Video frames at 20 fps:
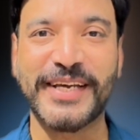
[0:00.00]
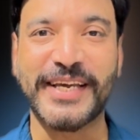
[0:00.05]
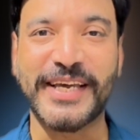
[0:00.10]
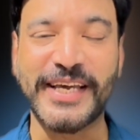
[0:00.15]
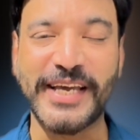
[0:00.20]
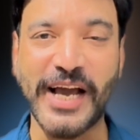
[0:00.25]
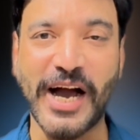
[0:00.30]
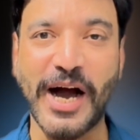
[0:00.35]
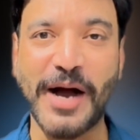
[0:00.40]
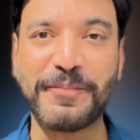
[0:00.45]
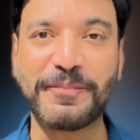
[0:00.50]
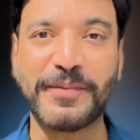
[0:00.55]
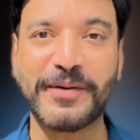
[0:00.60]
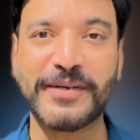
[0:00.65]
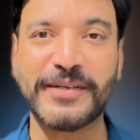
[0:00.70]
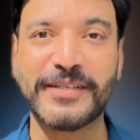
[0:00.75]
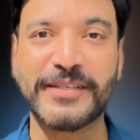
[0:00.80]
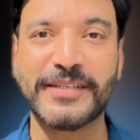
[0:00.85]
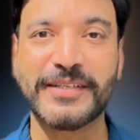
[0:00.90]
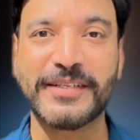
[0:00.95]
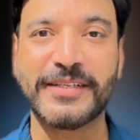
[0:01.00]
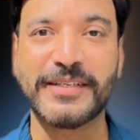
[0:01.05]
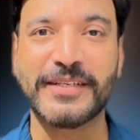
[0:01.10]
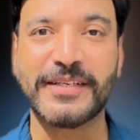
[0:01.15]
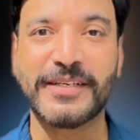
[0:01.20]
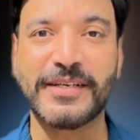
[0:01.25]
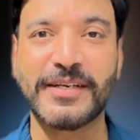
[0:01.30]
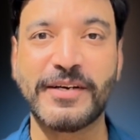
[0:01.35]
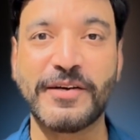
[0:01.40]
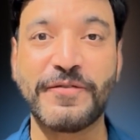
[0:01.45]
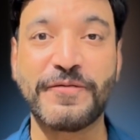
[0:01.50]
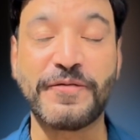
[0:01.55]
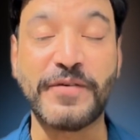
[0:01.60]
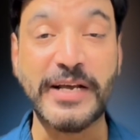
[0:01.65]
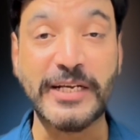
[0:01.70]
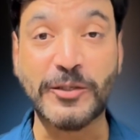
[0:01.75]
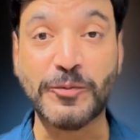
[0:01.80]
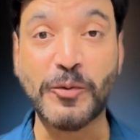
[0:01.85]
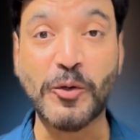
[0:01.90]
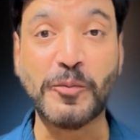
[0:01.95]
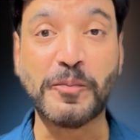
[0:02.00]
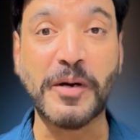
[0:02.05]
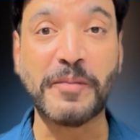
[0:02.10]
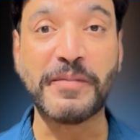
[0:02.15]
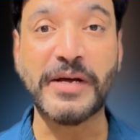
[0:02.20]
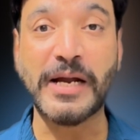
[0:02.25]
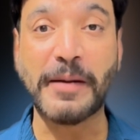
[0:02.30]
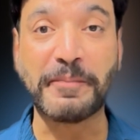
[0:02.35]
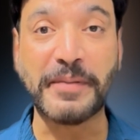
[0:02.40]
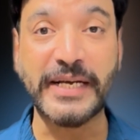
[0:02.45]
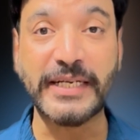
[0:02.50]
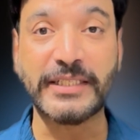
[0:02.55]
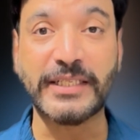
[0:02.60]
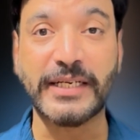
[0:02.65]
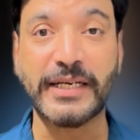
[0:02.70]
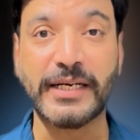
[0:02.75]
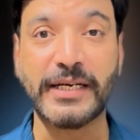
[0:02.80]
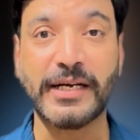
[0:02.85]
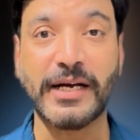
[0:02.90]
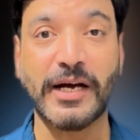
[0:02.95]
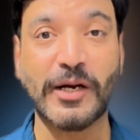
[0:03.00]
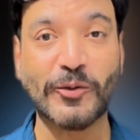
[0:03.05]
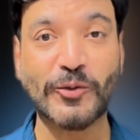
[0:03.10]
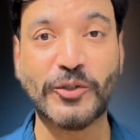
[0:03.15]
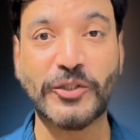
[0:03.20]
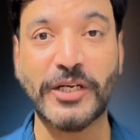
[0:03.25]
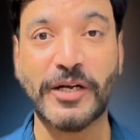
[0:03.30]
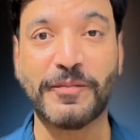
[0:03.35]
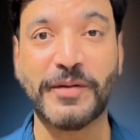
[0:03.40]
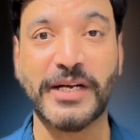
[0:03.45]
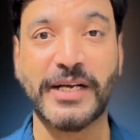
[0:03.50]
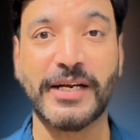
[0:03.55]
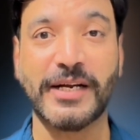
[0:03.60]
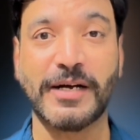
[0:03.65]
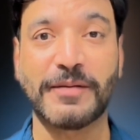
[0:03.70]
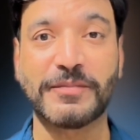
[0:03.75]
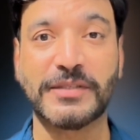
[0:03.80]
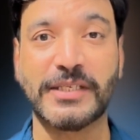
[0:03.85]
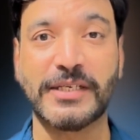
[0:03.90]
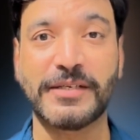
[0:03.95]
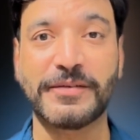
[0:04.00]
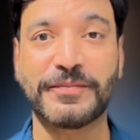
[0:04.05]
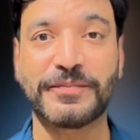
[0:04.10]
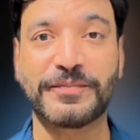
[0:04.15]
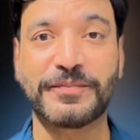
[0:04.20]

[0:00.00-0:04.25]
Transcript: कि आप फेसबुक पर मेरा पेज है अनुज शर्मा के नाम से